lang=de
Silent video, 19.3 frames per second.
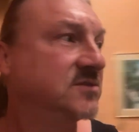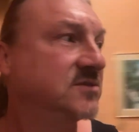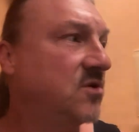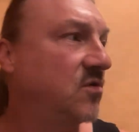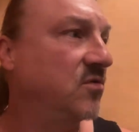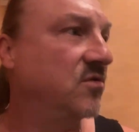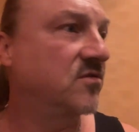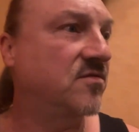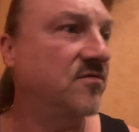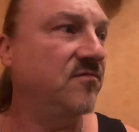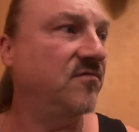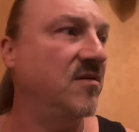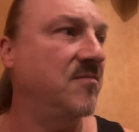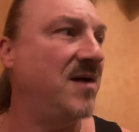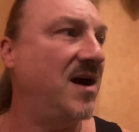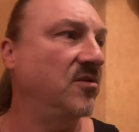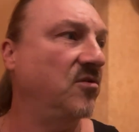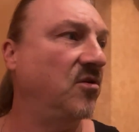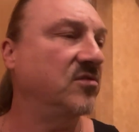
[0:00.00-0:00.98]
und wir
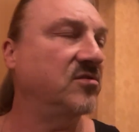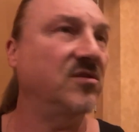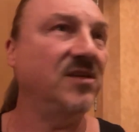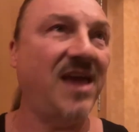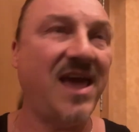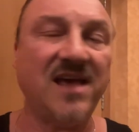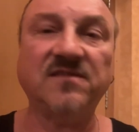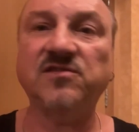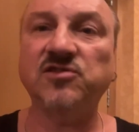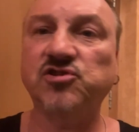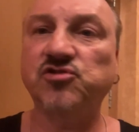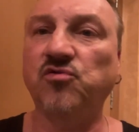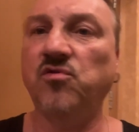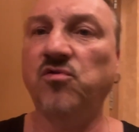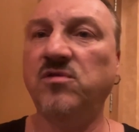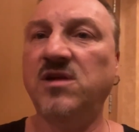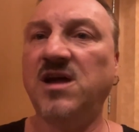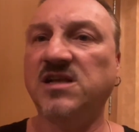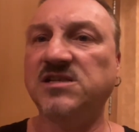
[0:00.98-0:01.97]
machen heute die erste
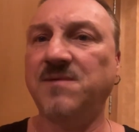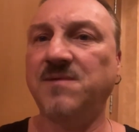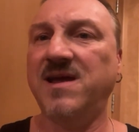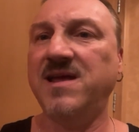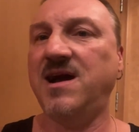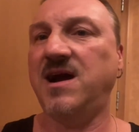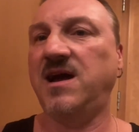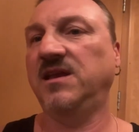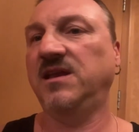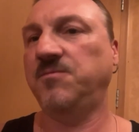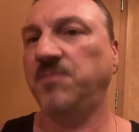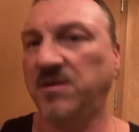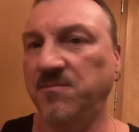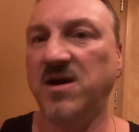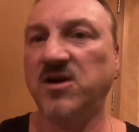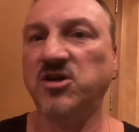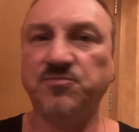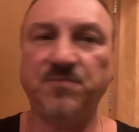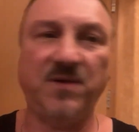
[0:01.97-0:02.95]
Show nach zwei Jahren. Ich bin
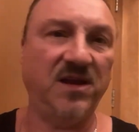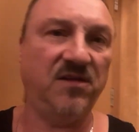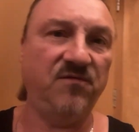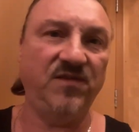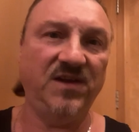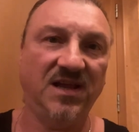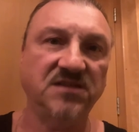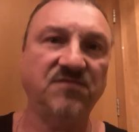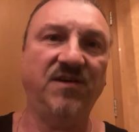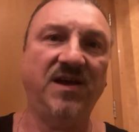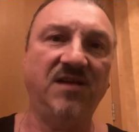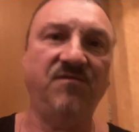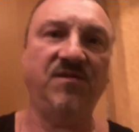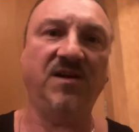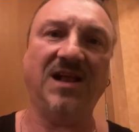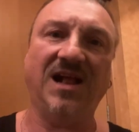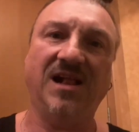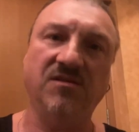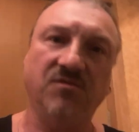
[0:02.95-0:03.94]
mal gespannt, wie das werden
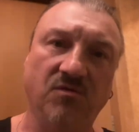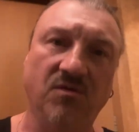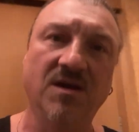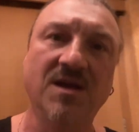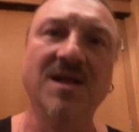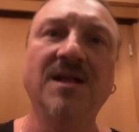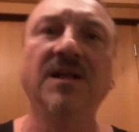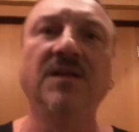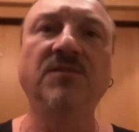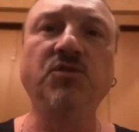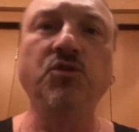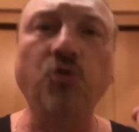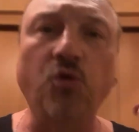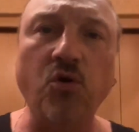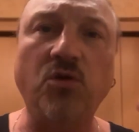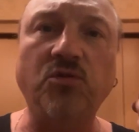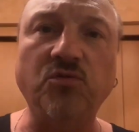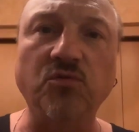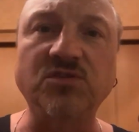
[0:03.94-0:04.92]
wird. Also
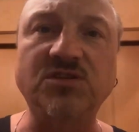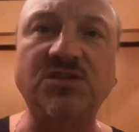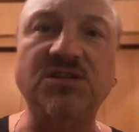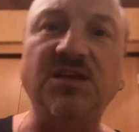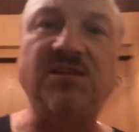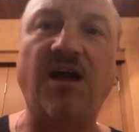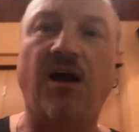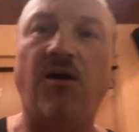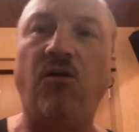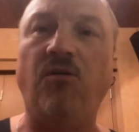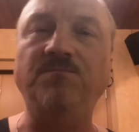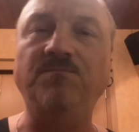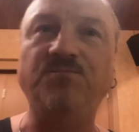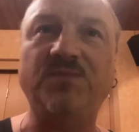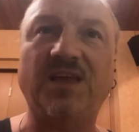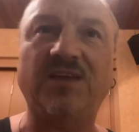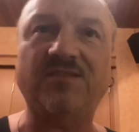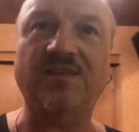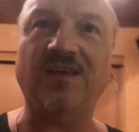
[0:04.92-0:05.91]
drückt uns die
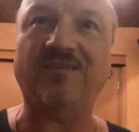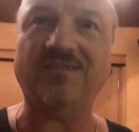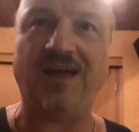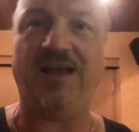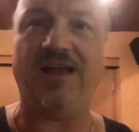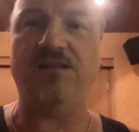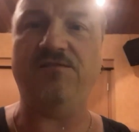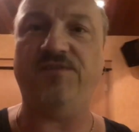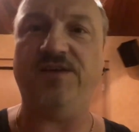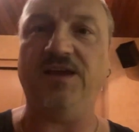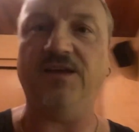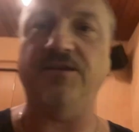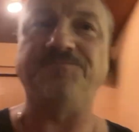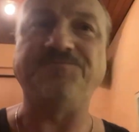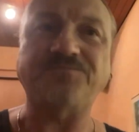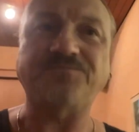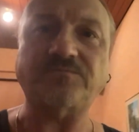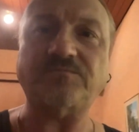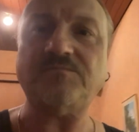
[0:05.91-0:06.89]
Daumen, dass das geil wird.
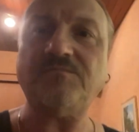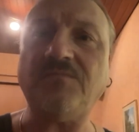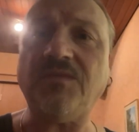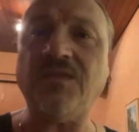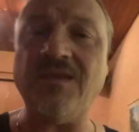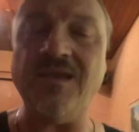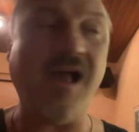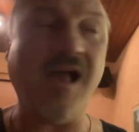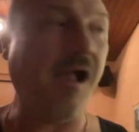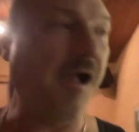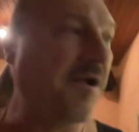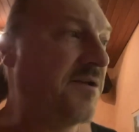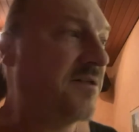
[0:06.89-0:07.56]
Ja?